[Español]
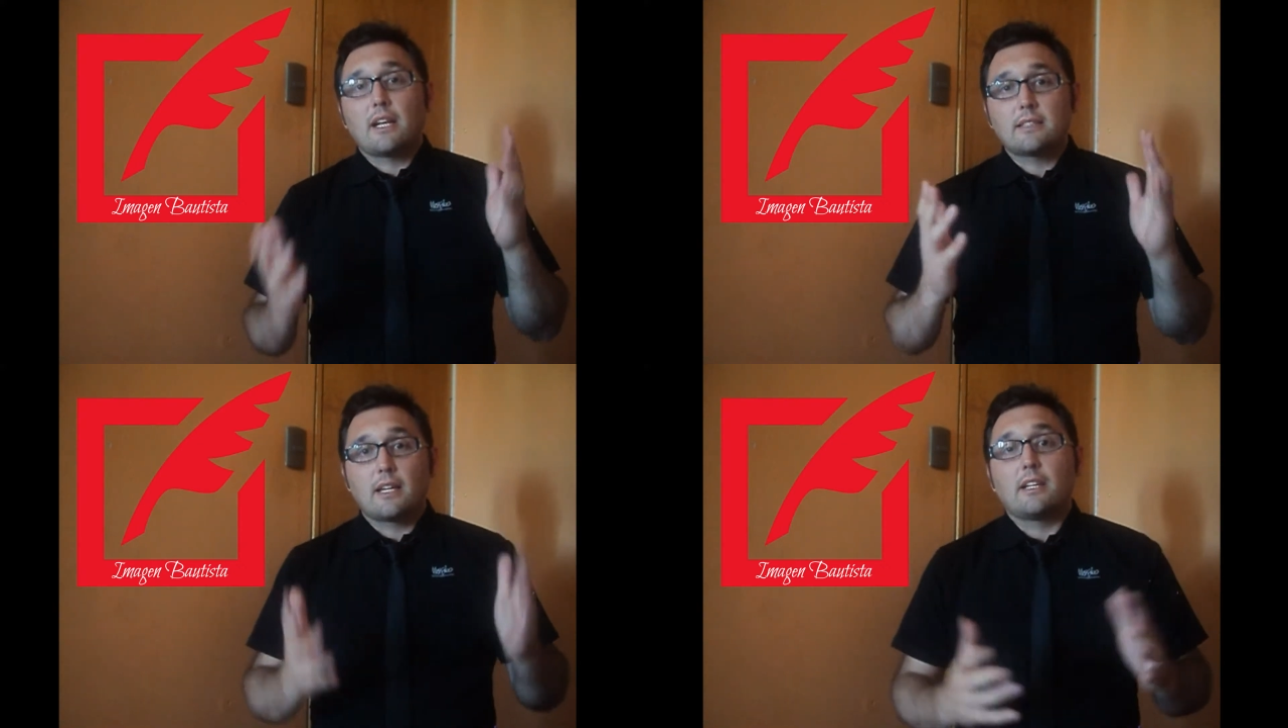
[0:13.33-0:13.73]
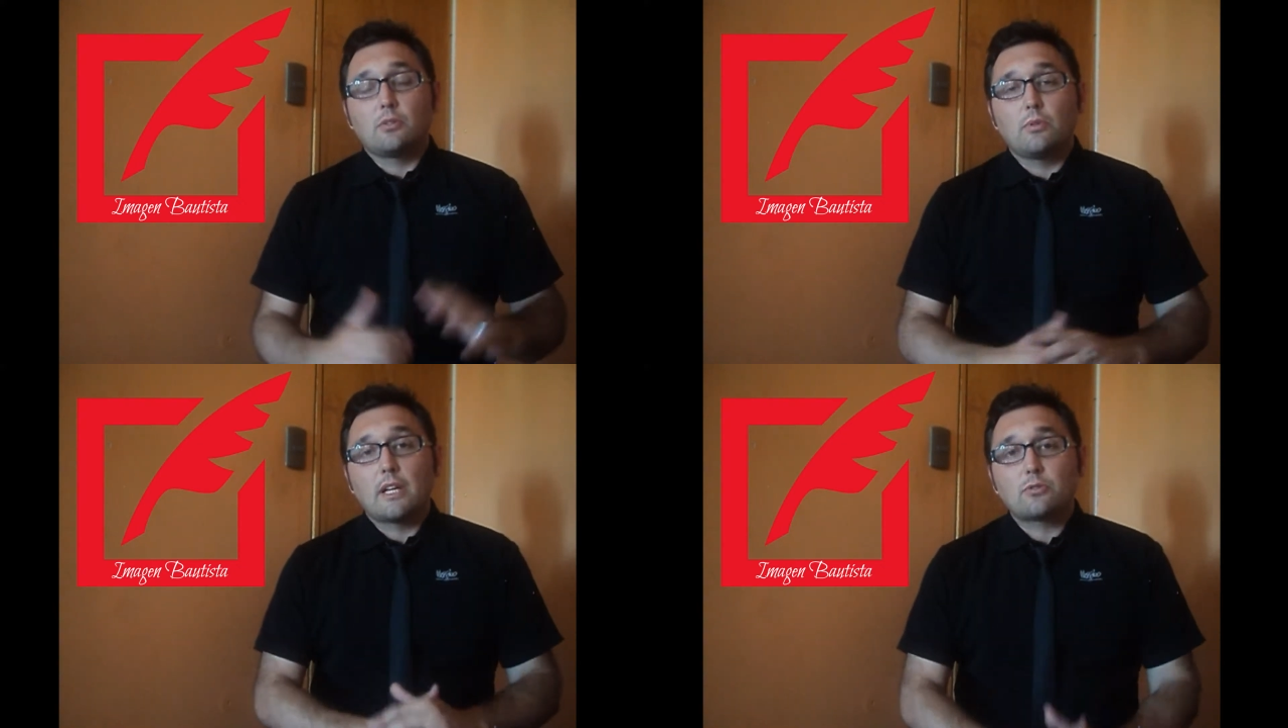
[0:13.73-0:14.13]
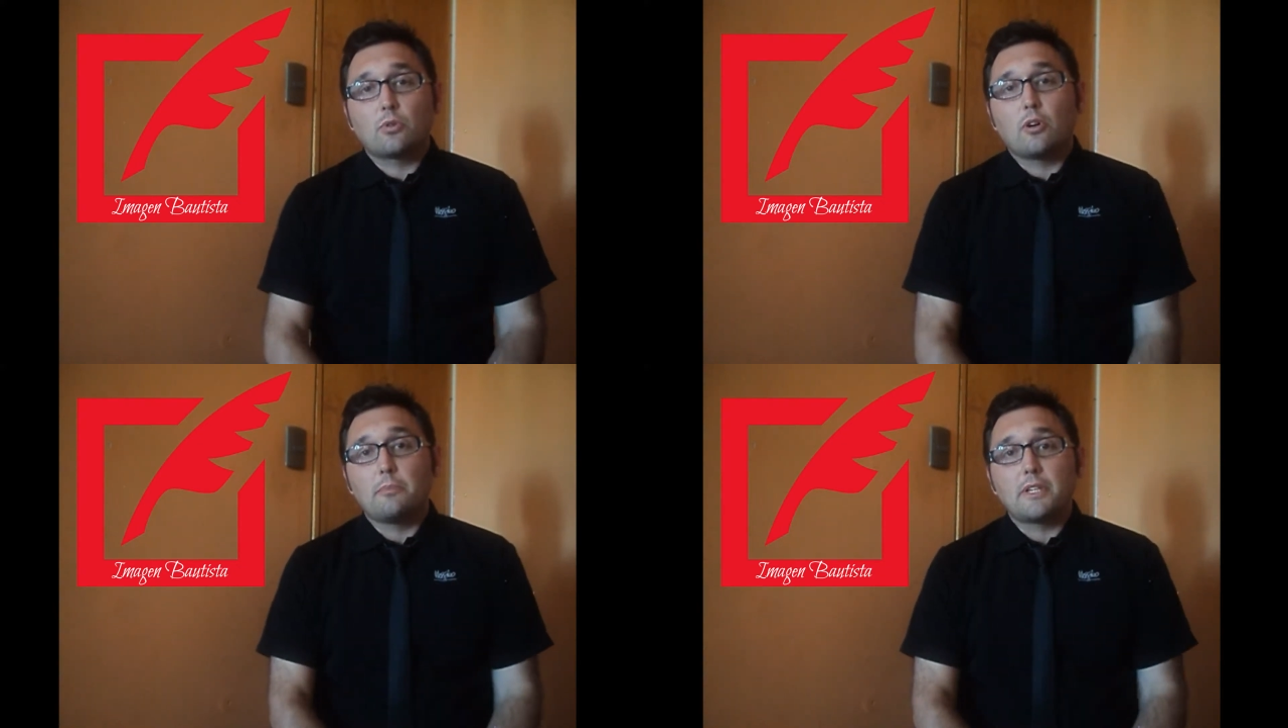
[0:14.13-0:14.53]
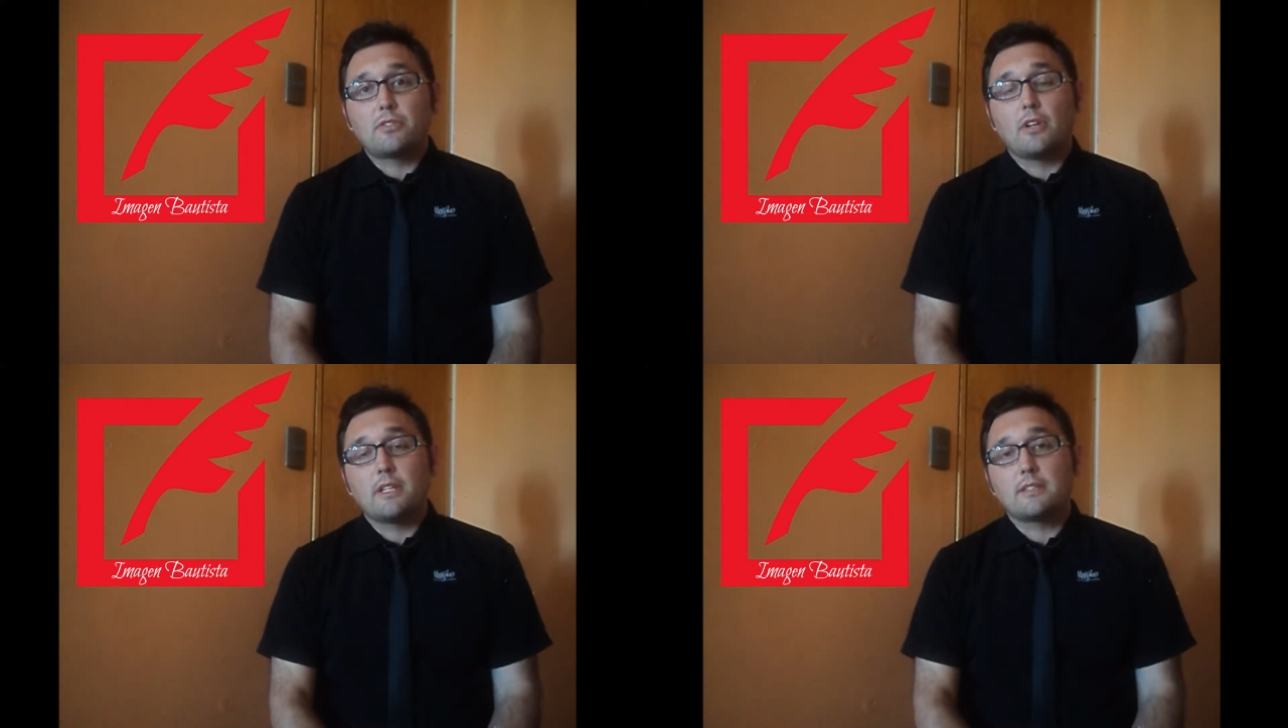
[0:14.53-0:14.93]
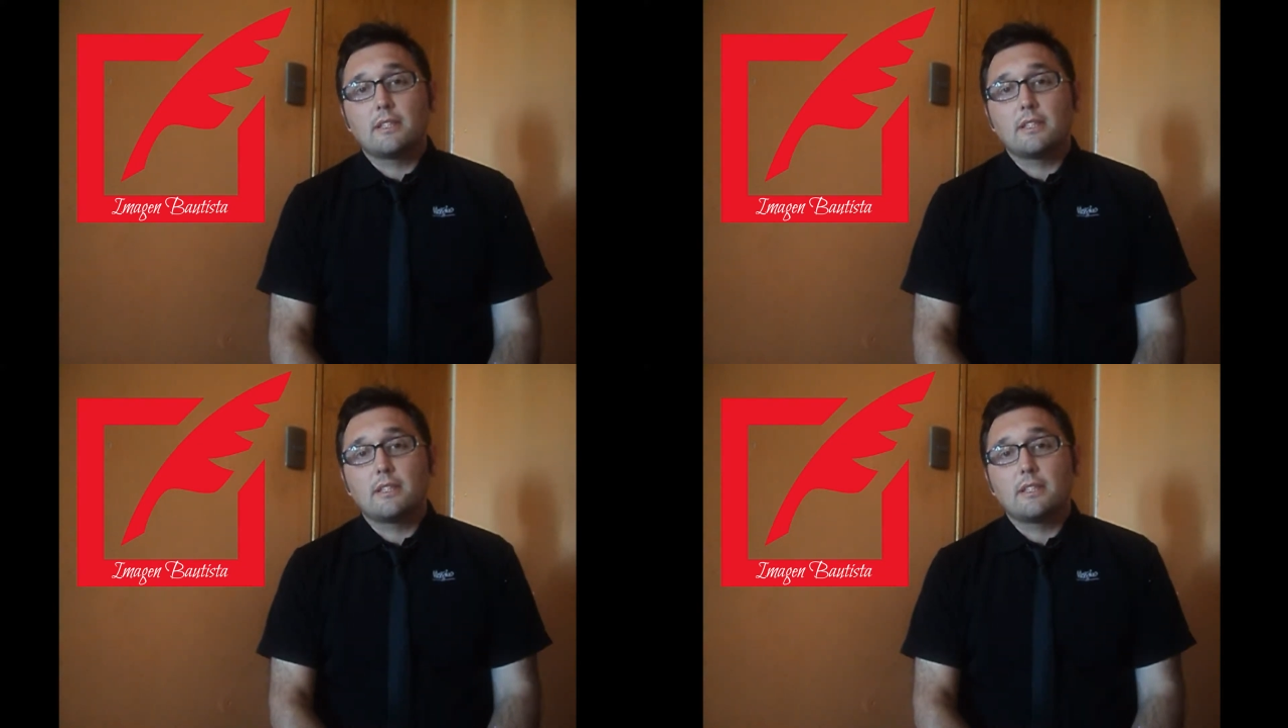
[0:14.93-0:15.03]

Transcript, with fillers: las escrituras, sus convicciones